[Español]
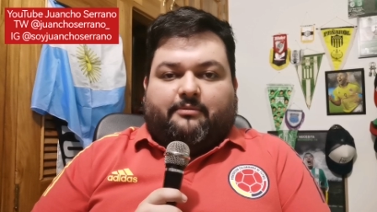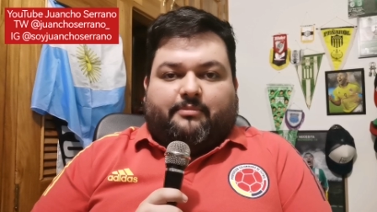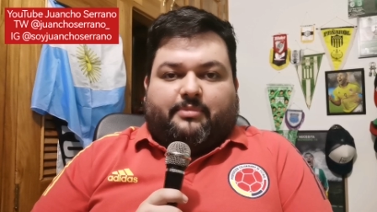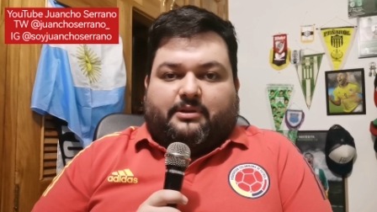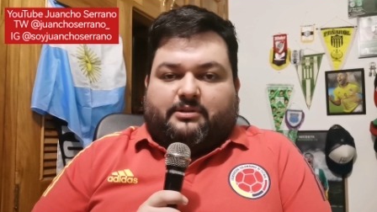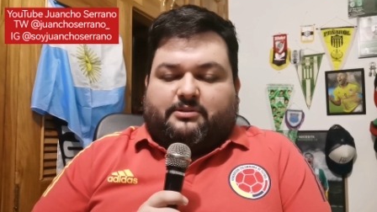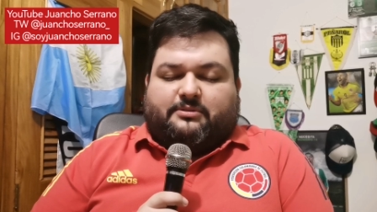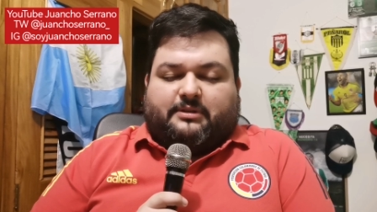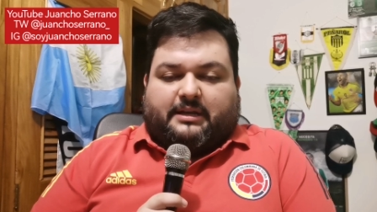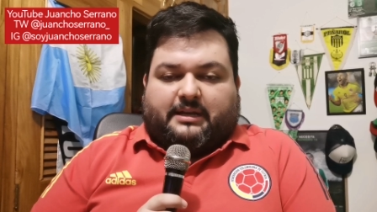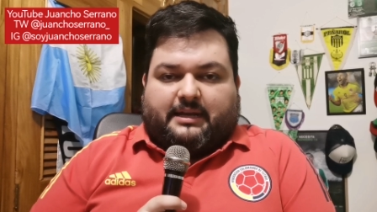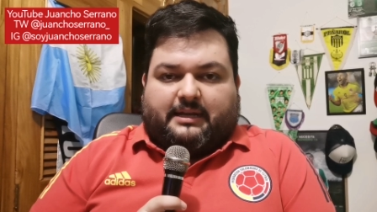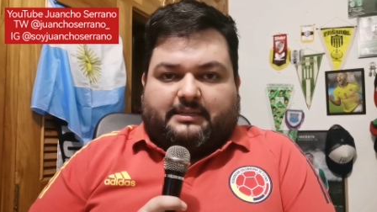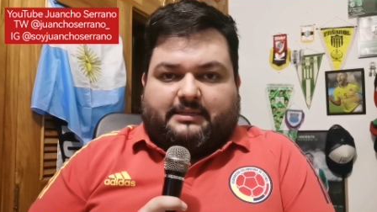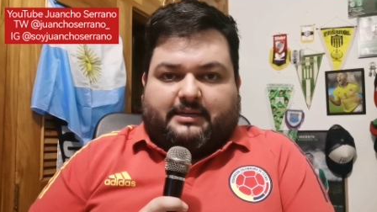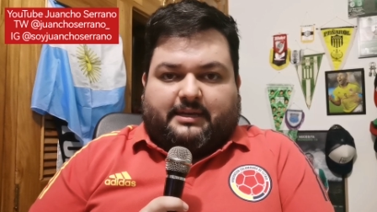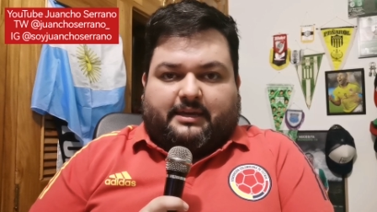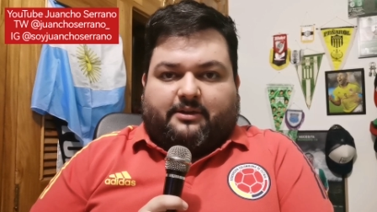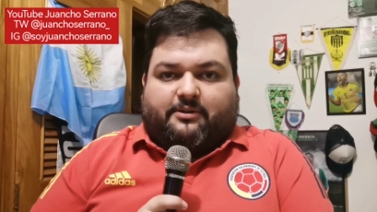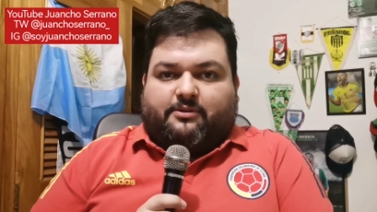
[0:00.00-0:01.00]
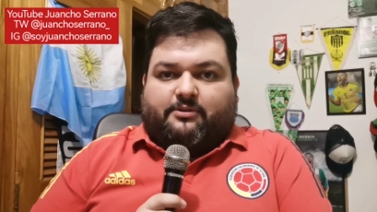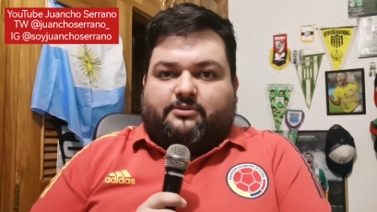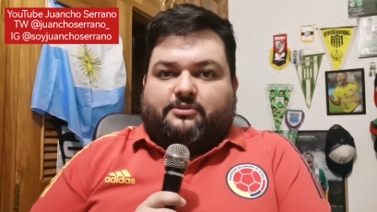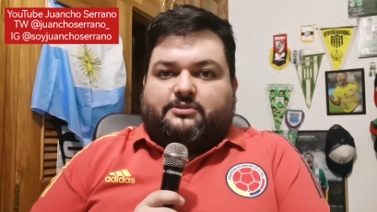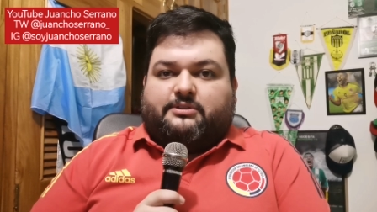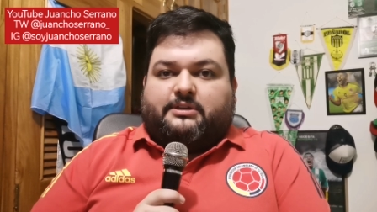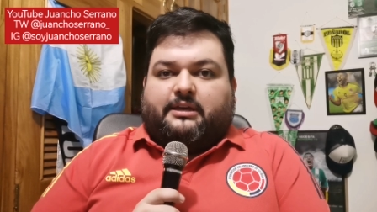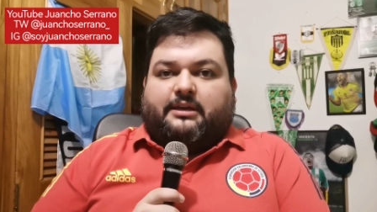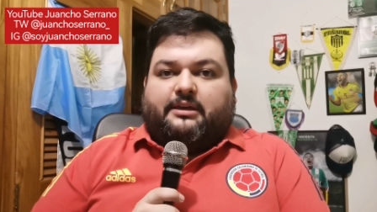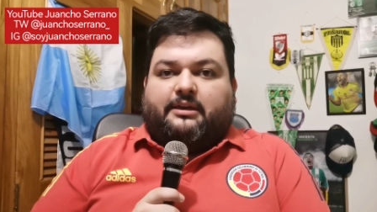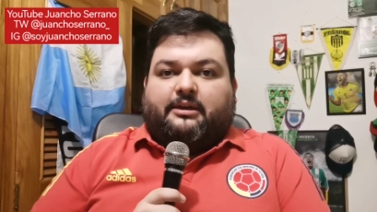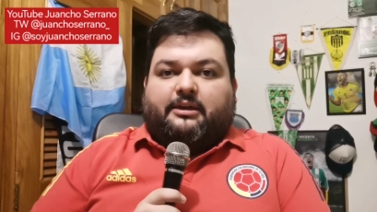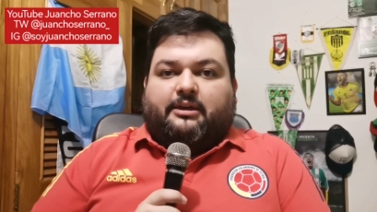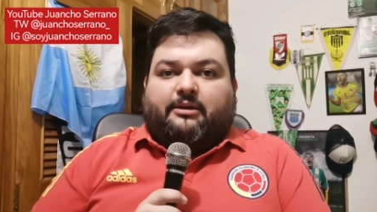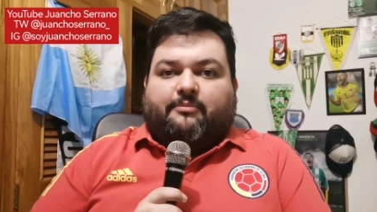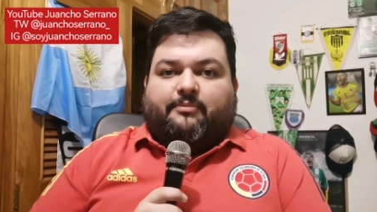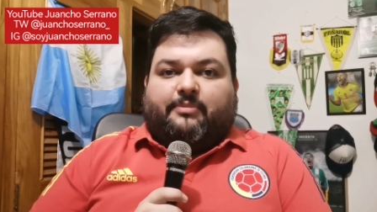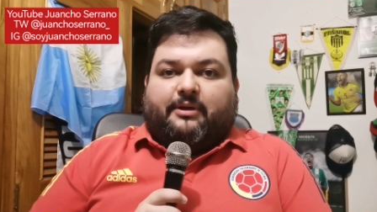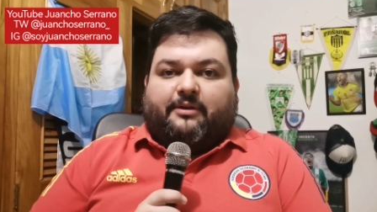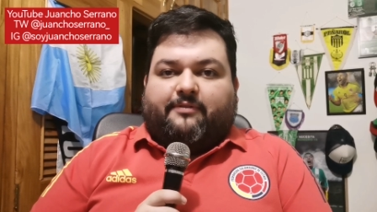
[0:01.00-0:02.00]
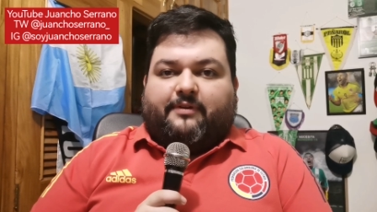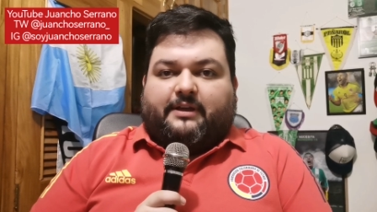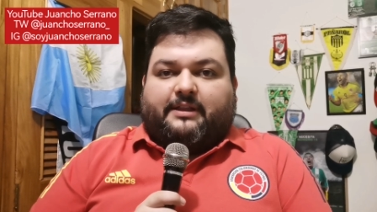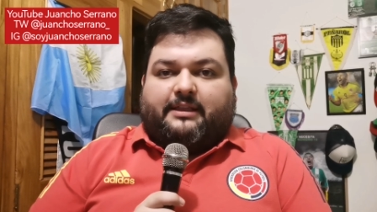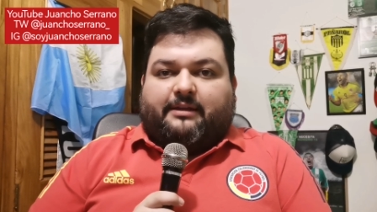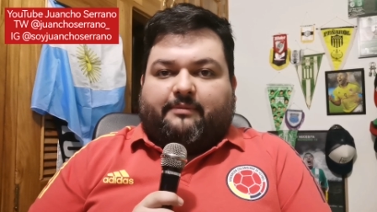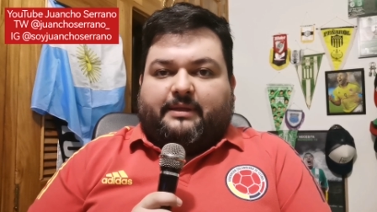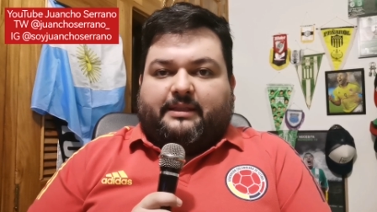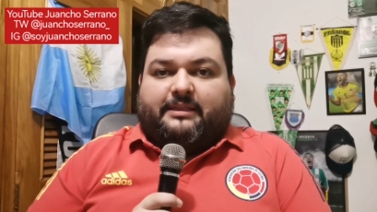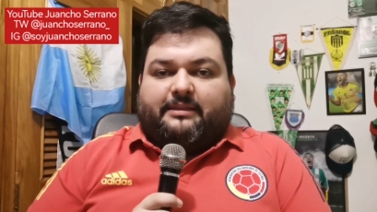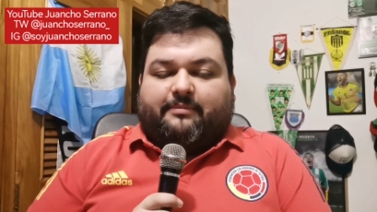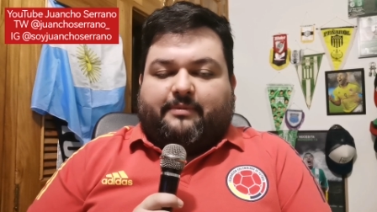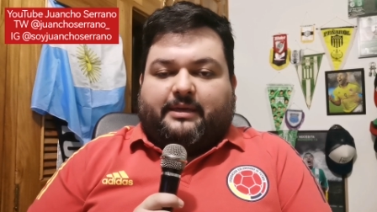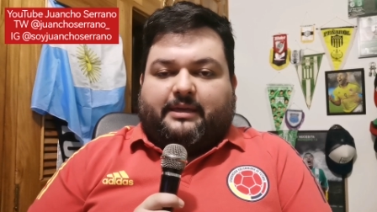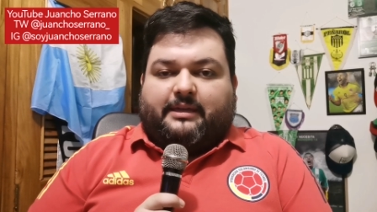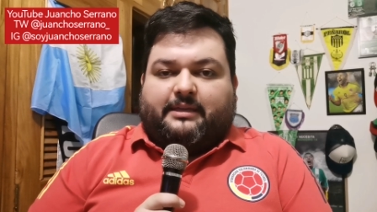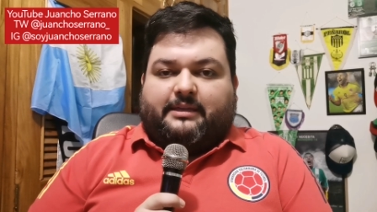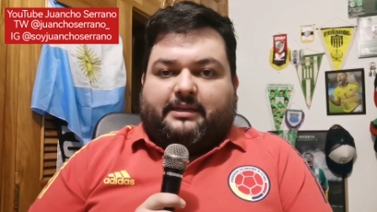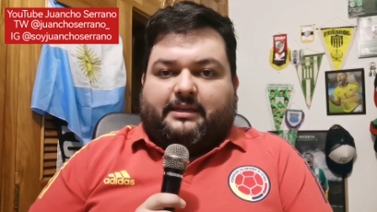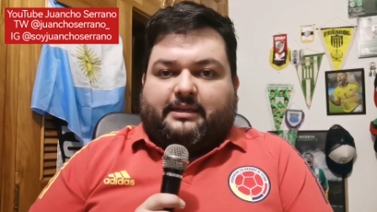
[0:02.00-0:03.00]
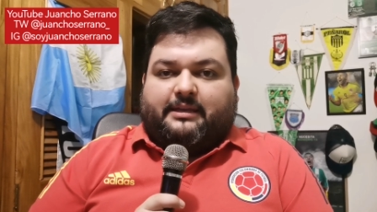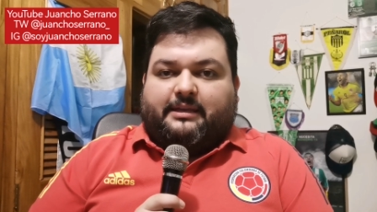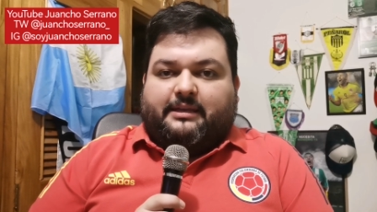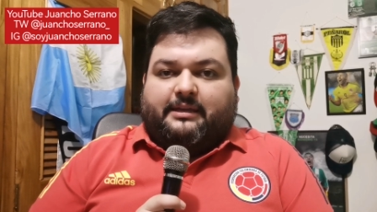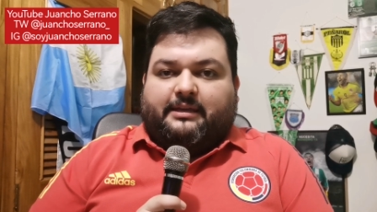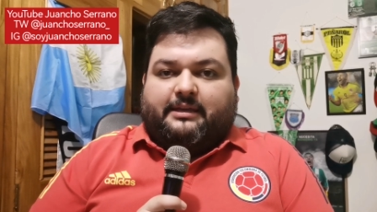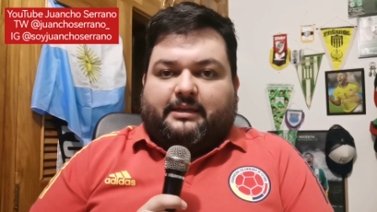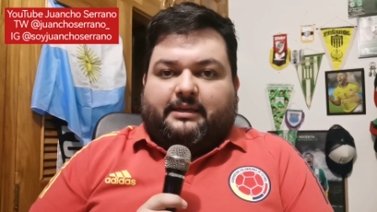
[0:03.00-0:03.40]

pero es una cancha que conoce perfectamente Medellín